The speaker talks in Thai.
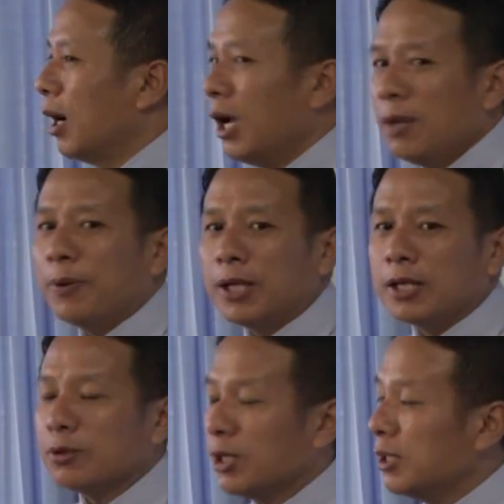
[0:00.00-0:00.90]
ให้พระเย
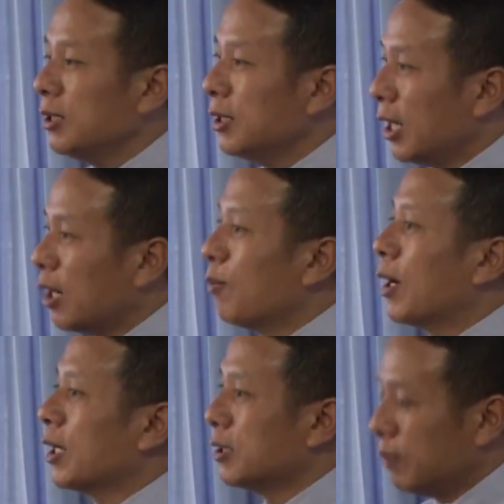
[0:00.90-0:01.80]
ซูคริสต์ได้เข้า
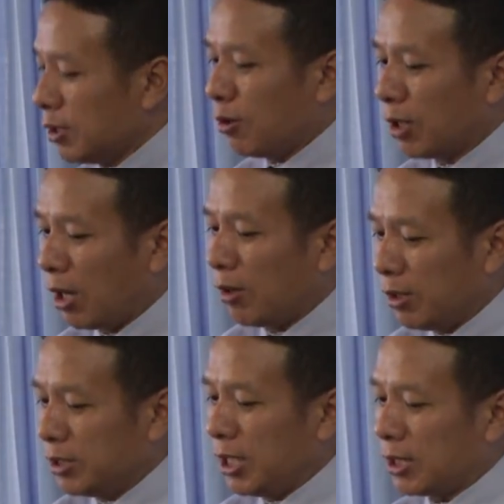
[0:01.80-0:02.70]
มาในชีวิตของเราแล้
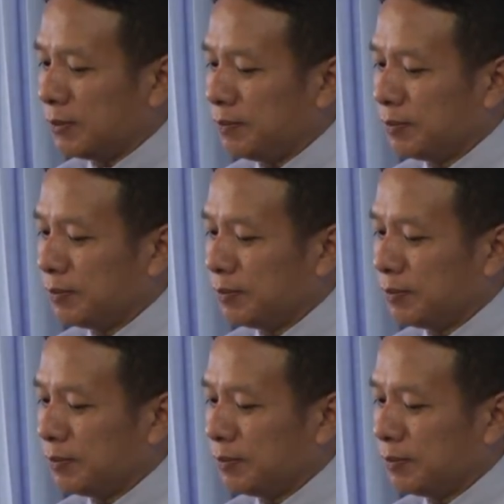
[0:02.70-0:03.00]
วหรือยัง